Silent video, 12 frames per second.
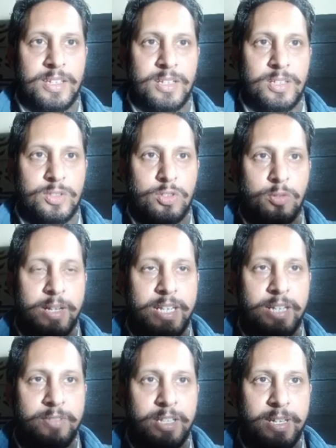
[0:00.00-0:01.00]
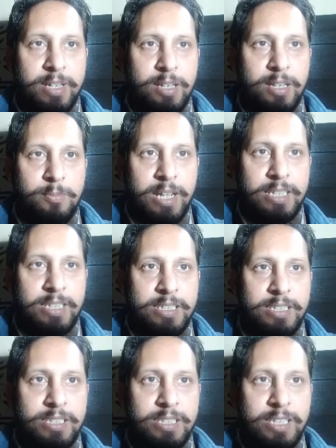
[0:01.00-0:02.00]
सुबह ही निफ्टी मैंने बाय दे
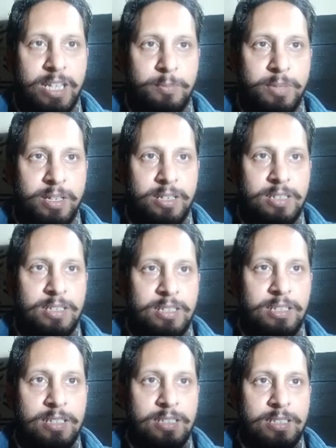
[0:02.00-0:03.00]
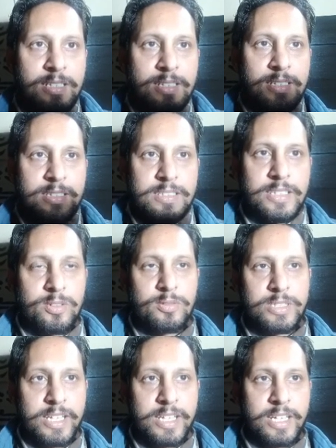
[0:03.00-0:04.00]
दी थी यहाँ पर देखो
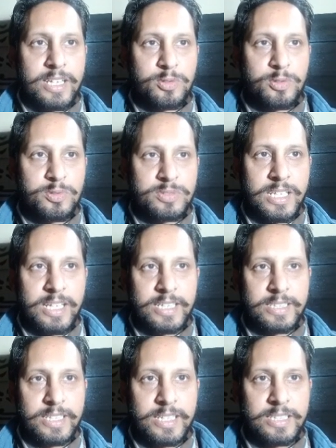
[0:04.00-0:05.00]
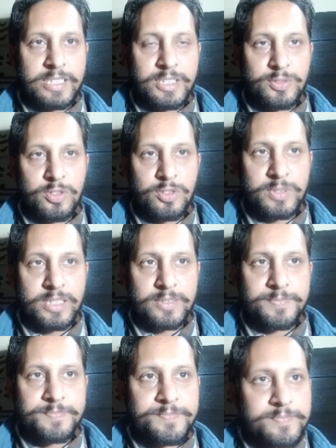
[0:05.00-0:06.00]
तेरह हज़ार दो सौ से लेकर तेरह हज़ार तीन सौ तक
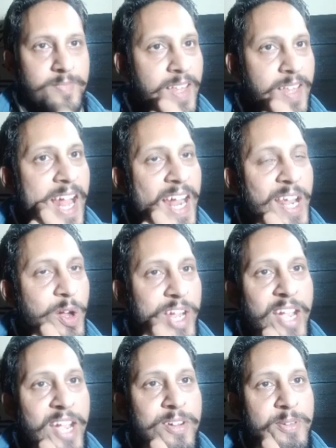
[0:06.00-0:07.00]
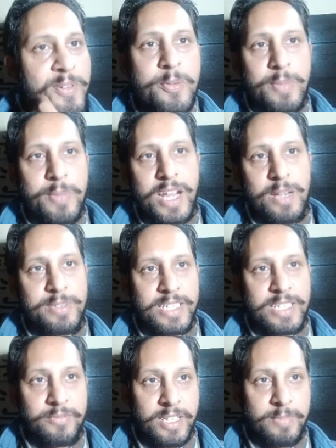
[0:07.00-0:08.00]
नौ इक्यावन में बारह बजे
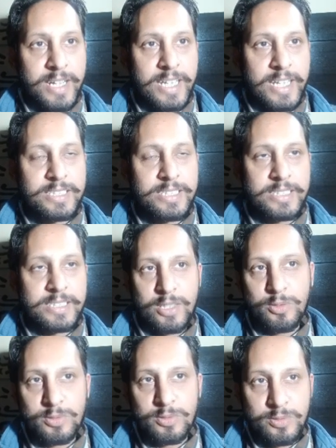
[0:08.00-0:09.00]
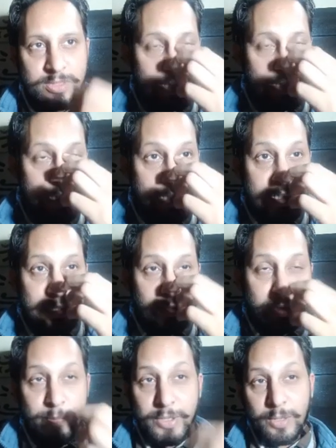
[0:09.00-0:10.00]
निफ्टी बाय दी थी तेरह दो सौ से
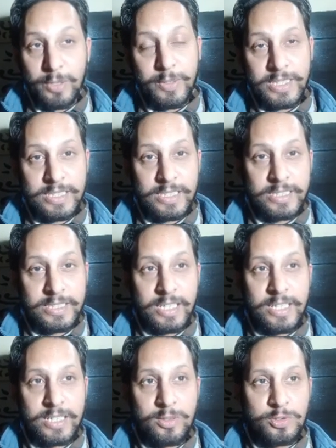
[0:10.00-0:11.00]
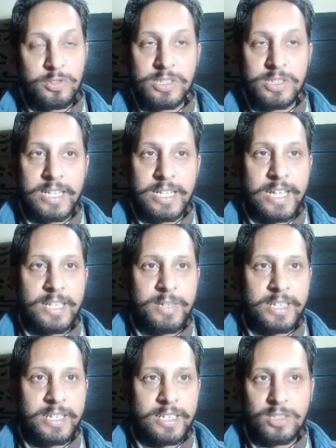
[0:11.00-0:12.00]
क्योंकि मेरे को पता था तेरह हज़ार दो सौ तक आएगी
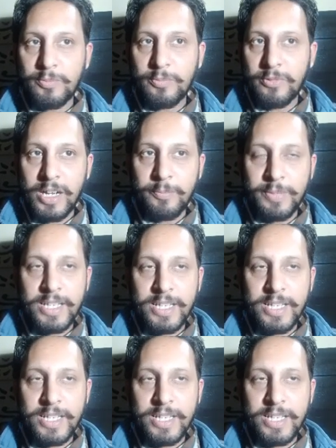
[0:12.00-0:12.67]
मार्केट सब तो वहाँ पे